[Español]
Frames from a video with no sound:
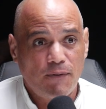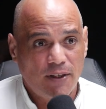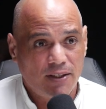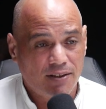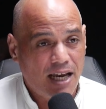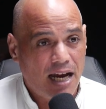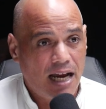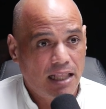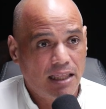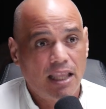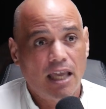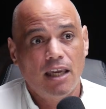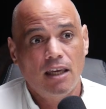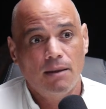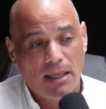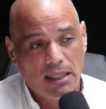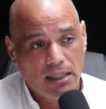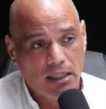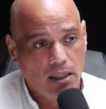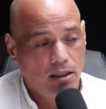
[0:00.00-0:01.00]
fiscal de
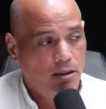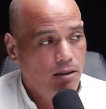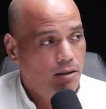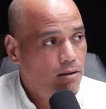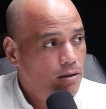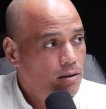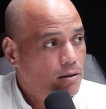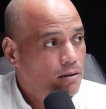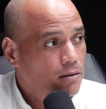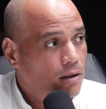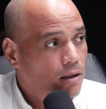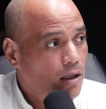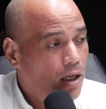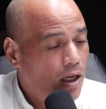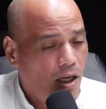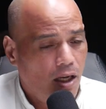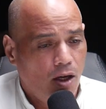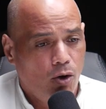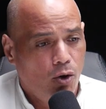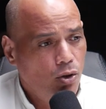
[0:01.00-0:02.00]
Jimaní
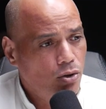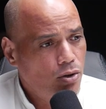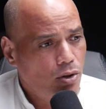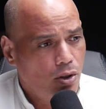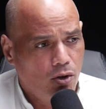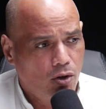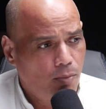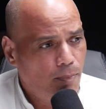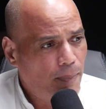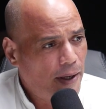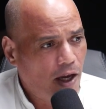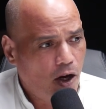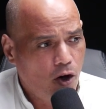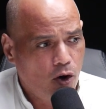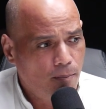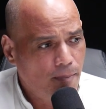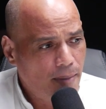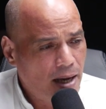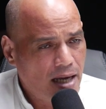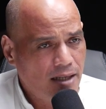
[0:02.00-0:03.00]
otro
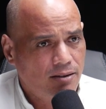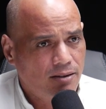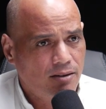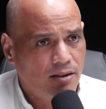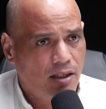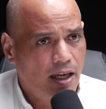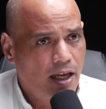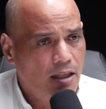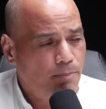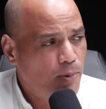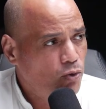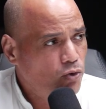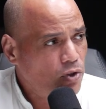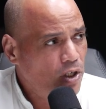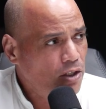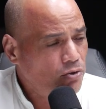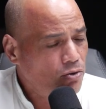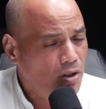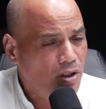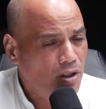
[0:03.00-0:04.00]
peón más en el
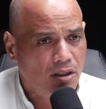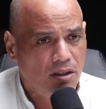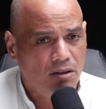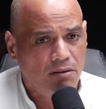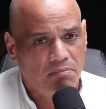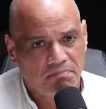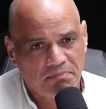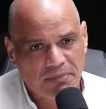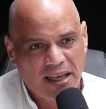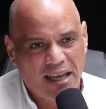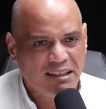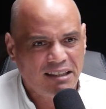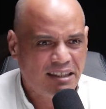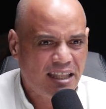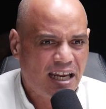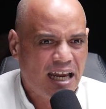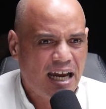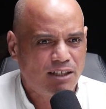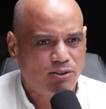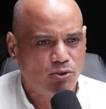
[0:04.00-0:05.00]
proceso y en
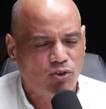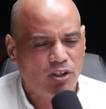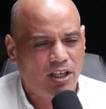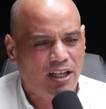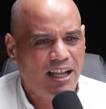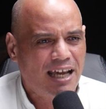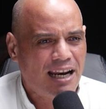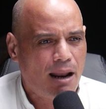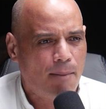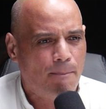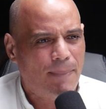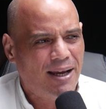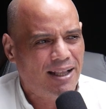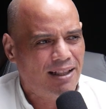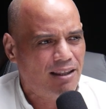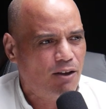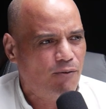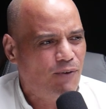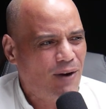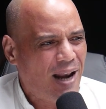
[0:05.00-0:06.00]
este caso sería la
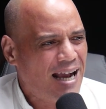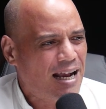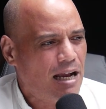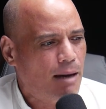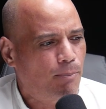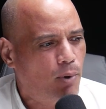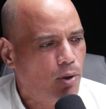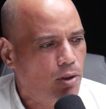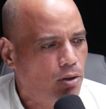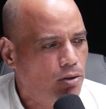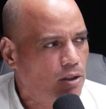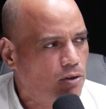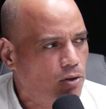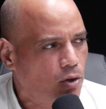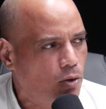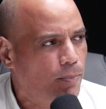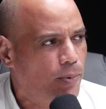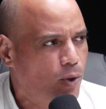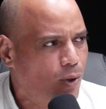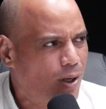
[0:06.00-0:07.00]
parte flaca por donde
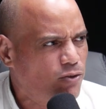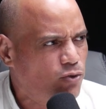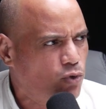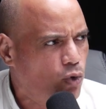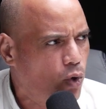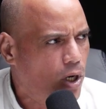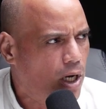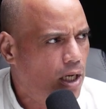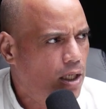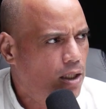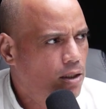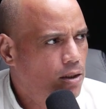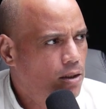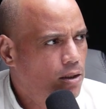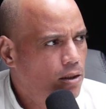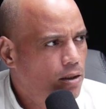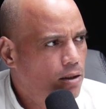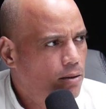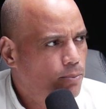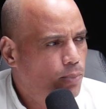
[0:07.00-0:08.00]
rompió la soga.
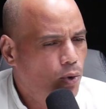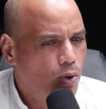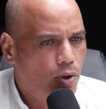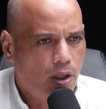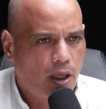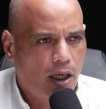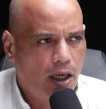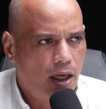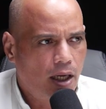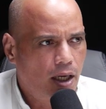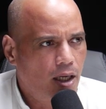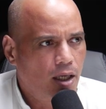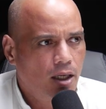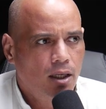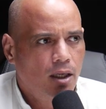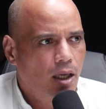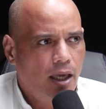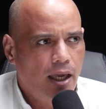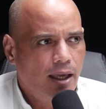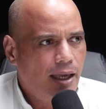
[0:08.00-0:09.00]

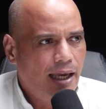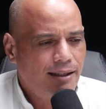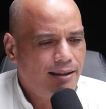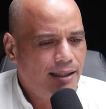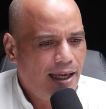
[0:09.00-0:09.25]
Porque eh,